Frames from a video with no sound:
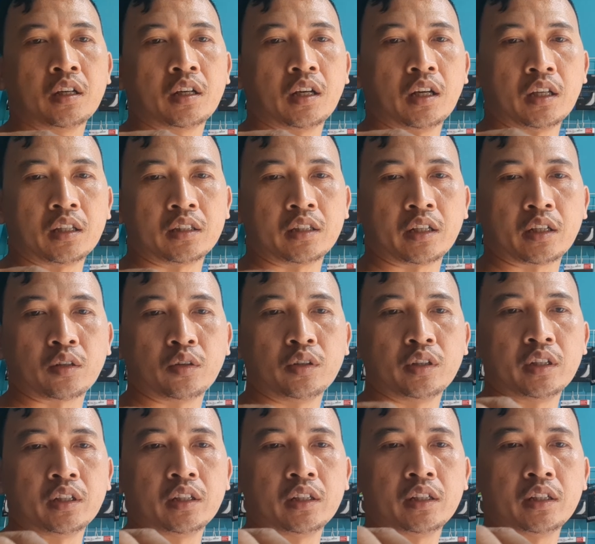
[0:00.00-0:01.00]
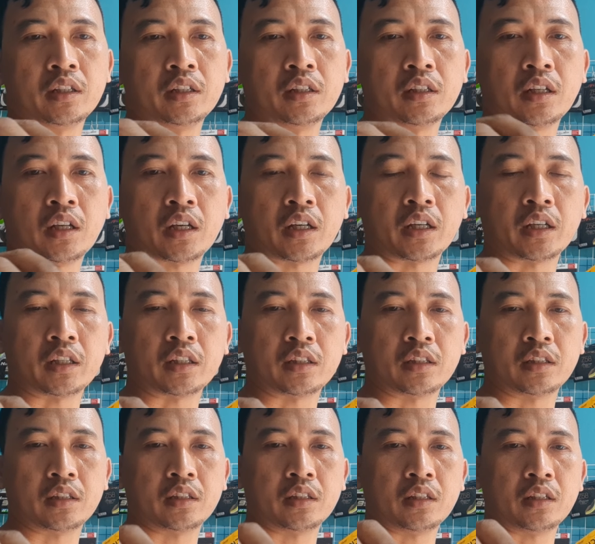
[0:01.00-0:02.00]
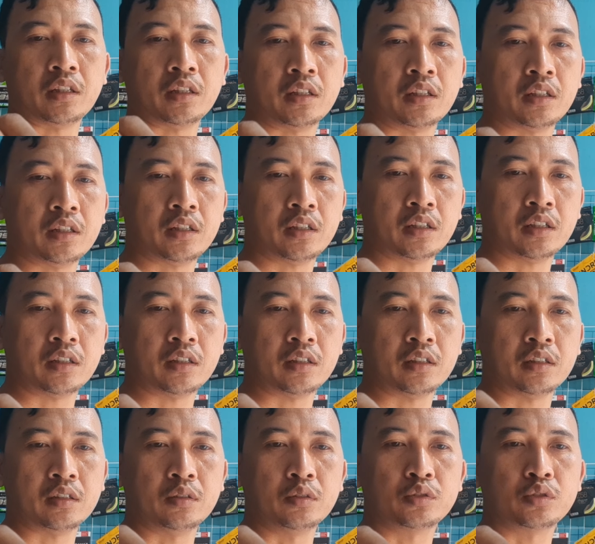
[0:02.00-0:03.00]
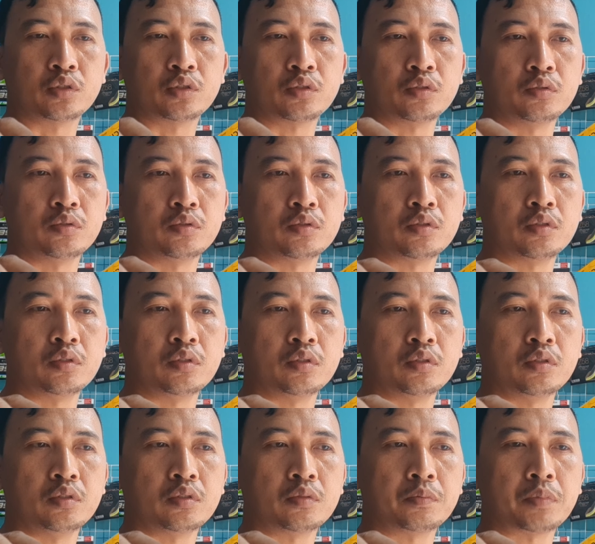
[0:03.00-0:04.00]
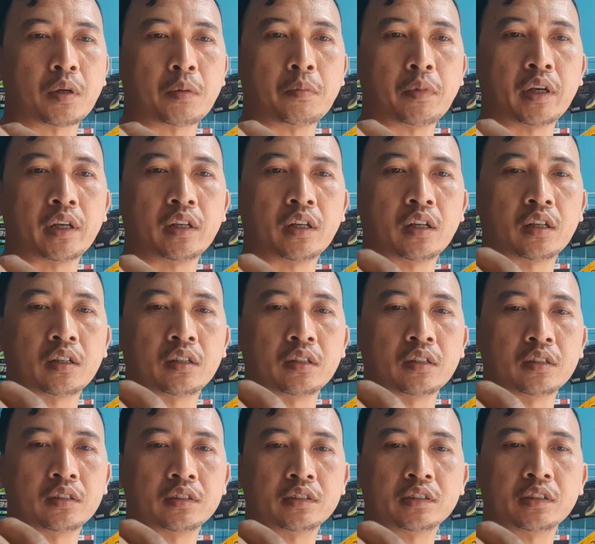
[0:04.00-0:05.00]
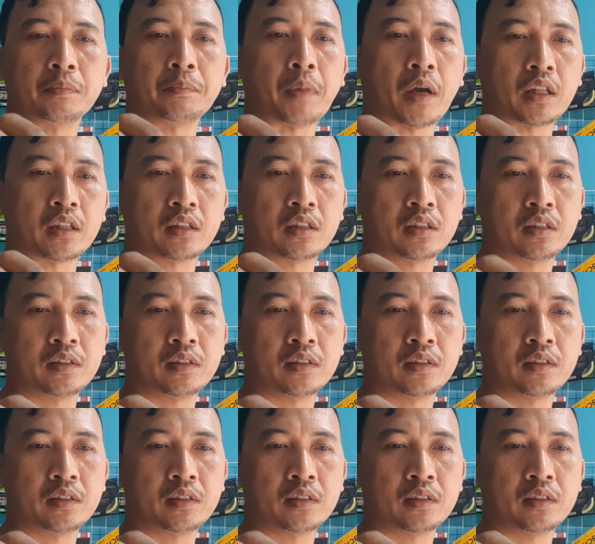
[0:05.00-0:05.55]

kategori ini raket khusus untuk permainan cepat